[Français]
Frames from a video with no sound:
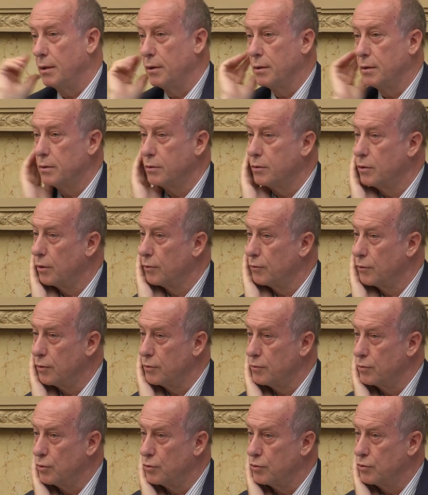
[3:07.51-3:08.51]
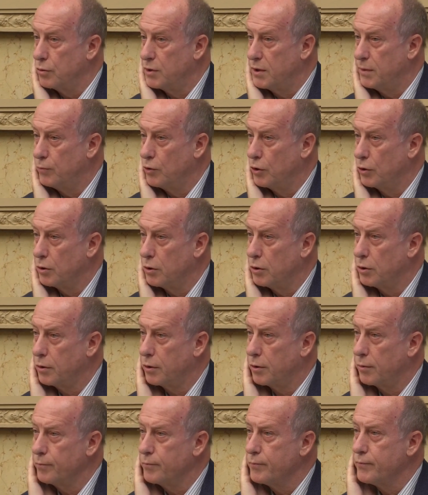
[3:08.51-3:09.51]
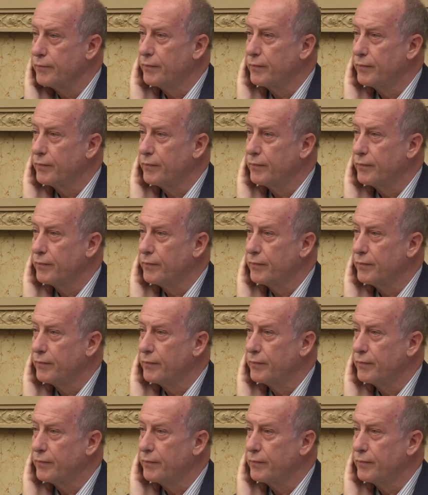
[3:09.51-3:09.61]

euh, dans, dans ce type de colloque.